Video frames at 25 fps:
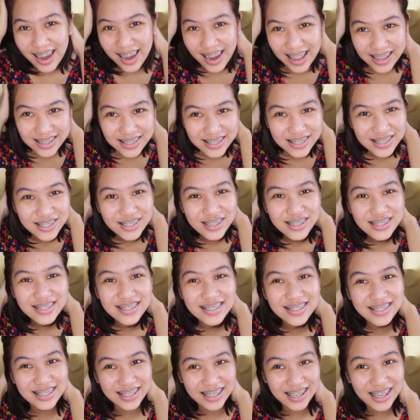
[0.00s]
let's
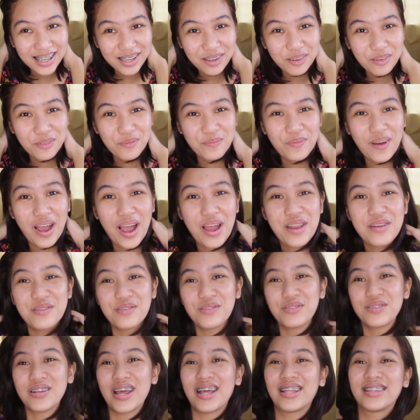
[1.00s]
see kung
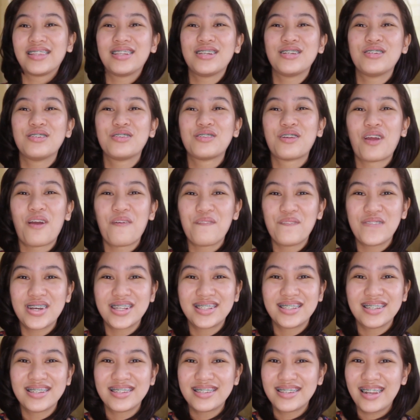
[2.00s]
paano natin siya
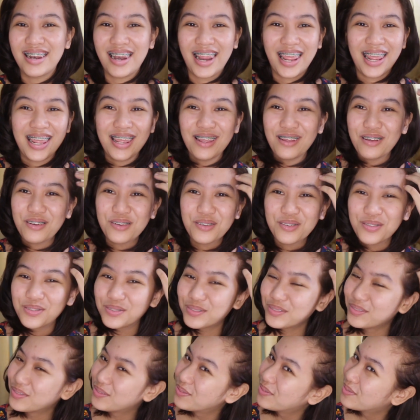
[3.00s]
masislay
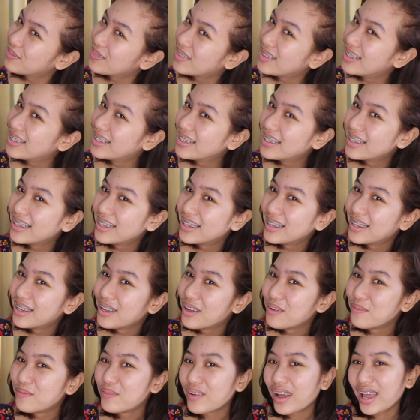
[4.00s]
kung
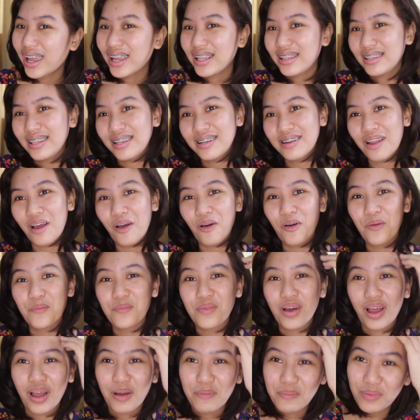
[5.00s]
baka hindi na
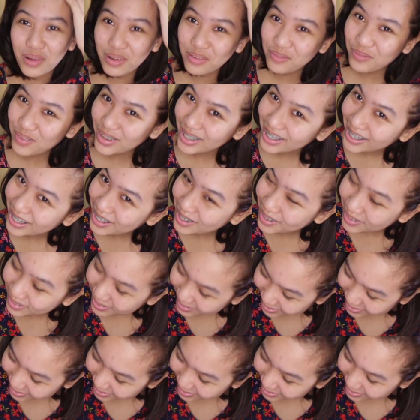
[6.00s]
ako makapag-video